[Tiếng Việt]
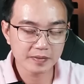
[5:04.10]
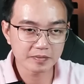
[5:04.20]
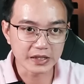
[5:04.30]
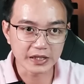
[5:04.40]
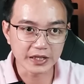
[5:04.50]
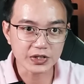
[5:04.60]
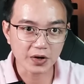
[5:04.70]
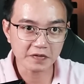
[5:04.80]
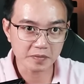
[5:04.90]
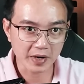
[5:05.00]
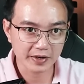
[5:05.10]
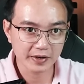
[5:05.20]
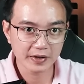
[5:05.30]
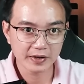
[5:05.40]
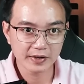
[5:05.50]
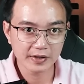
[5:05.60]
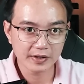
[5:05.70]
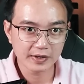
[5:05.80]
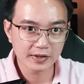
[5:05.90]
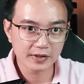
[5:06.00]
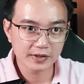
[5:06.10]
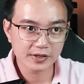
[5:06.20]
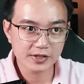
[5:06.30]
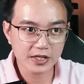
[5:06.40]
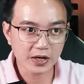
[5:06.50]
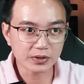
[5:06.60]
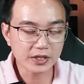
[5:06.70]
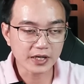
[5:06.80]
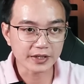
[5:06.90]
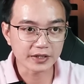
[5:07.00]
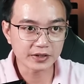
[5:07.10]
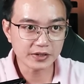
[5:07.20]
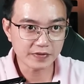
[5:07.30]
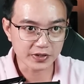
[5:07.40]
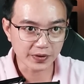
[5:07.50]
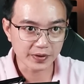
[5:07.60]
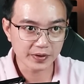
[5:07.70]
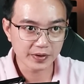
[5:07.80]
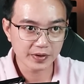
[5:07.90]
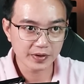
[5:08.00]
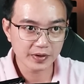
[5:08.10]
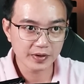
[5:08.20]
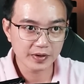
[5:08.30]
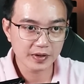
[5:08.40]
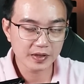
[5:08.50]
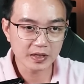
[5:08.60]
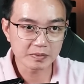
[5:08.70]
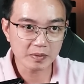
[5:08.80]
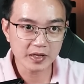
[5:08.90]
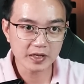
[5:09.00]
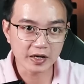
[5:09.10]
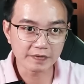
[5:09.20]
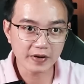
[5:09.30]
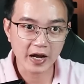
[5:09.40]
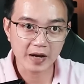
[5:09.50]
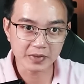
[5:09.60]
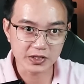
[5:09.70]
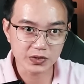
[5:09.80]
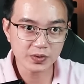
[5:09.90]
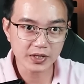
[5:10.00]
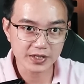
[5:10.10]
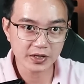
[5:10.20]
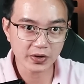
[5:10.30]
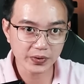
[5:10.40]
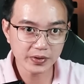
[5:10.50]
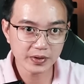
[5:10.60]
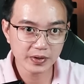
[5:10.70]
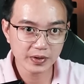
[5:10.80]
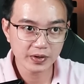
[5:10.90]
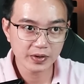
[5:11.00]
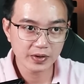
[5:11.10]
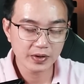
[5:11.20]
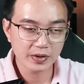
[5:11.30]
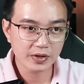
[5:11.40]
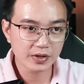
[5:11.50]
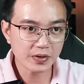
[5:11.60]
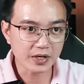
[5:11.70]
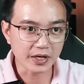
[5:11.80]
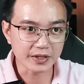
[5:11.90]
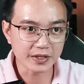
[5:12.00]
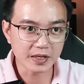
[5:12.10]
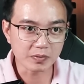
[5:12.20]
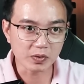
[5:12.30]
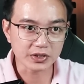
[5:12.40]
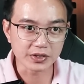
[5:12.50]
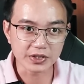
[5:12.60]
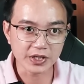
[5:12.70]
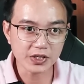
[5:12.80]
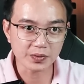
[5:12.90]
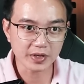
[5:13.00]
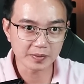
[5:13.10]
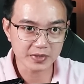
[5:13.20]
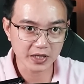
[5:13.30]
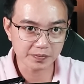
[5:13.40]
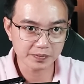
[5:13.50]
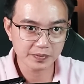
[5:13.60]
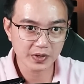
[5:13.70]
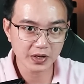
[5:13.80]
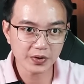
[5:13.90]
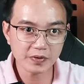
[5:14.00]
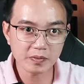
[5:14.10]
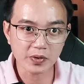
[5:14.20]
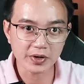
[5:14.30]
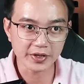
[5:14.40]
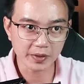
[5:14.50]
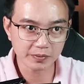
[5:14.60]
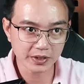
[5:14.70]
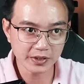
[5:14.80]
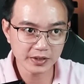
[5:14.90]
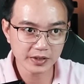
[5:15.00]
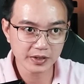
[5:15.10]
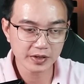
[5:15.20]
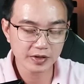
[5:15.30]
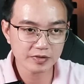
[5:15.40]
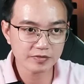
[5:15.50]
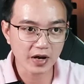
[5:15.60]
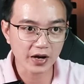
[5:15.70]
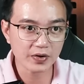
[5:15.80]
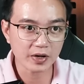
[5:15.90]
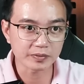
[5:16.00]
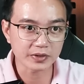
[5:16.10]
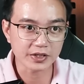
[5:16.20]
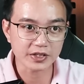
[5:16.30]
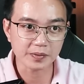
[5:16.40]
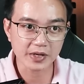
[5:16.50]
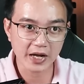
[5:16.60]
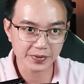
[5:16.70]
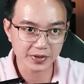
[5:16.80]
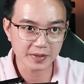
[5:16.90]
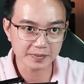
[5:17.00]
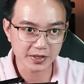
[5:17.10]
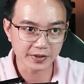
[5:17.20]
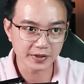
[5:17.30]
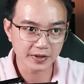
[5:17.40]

bị chỉ trỏ vào mặt. Sau tất cả những thứ vừa rồi, vậy mà bây giờ phải hạ mình xuống để xin lỗi, đó gần như là một sự sỉ nhục nghiêm trọng đối với một người nóng tính và có lòng tự trọng cao như Nam Cường.